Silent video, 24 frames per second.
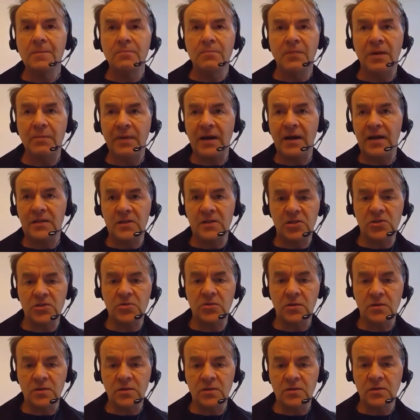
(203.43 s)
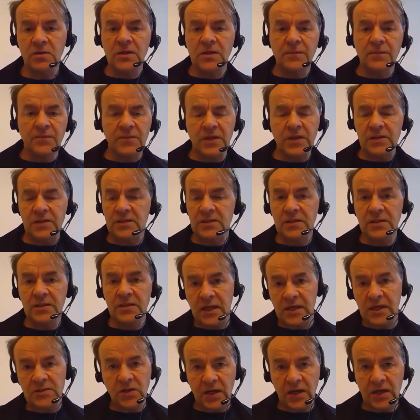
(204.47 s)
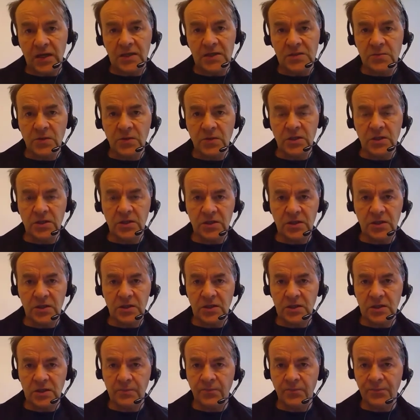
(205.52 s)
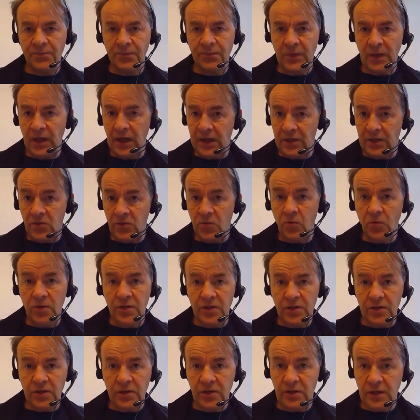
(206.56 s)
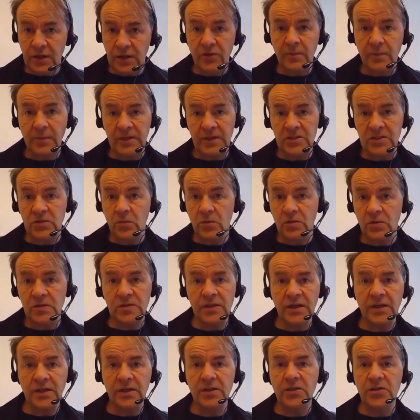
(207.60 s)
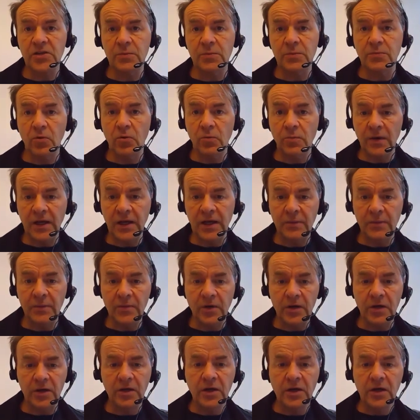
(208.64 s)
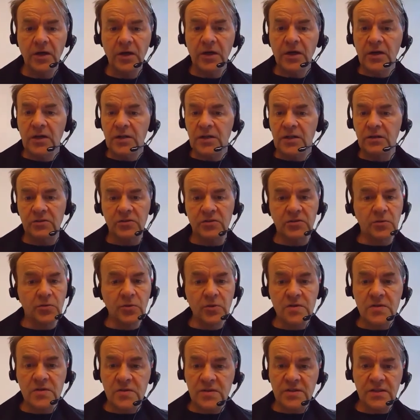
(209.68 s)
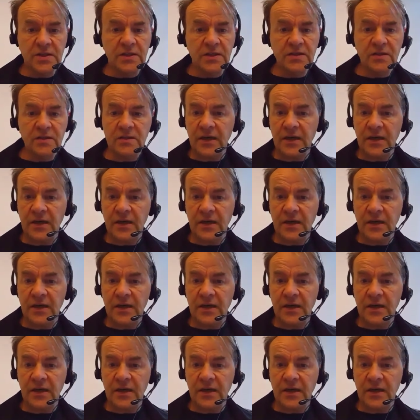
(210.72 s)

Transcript: man merkt das schon. Das sind also alles wirklich ähm, elektronische, informationstechnische Probleme, die hier zu lösen sind.